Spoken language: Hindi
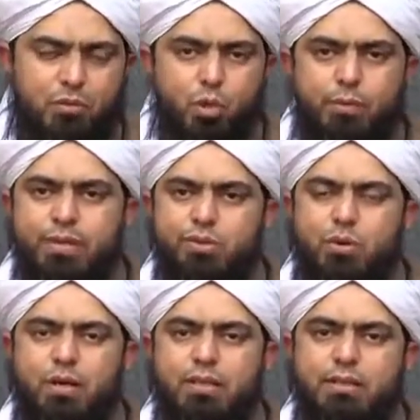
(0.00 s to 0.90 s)
कोई भी
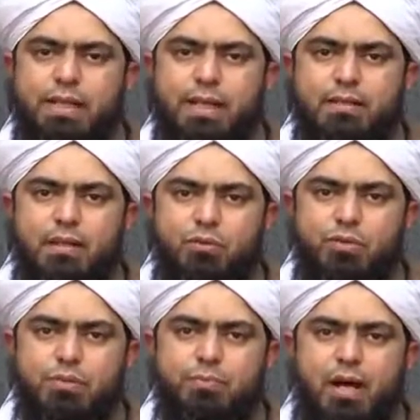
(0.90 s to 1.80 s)
इसको गलत नहीं कहता कुछ
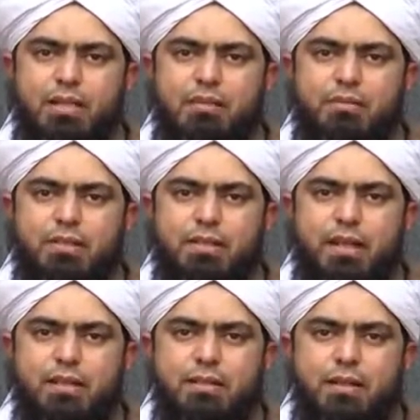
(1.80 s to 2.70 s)
जज्बात की वजह से
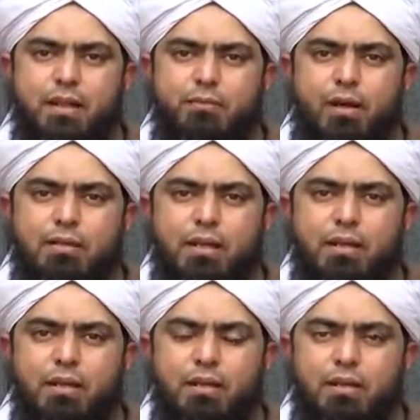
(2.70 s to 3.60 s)
कह दे अलग बात है
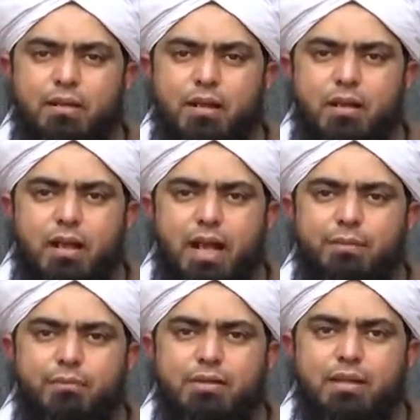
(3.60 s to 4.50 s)

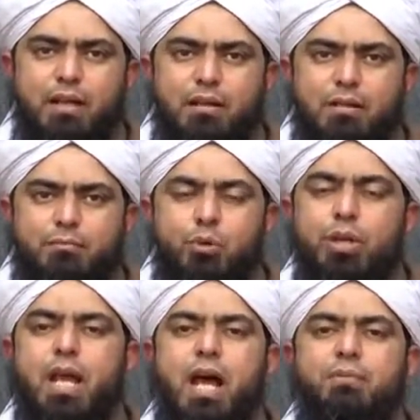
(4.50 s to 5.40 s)
अलबत्
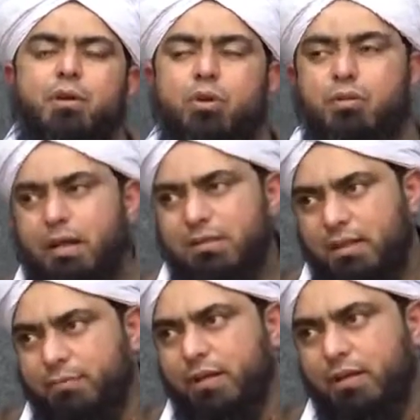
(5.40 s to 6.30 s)
बुनियान में कोई नमाज
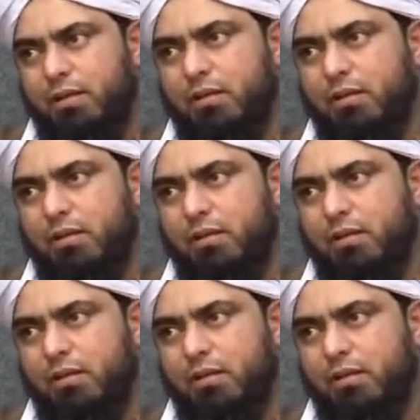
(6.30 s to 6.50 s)
ना पढ़े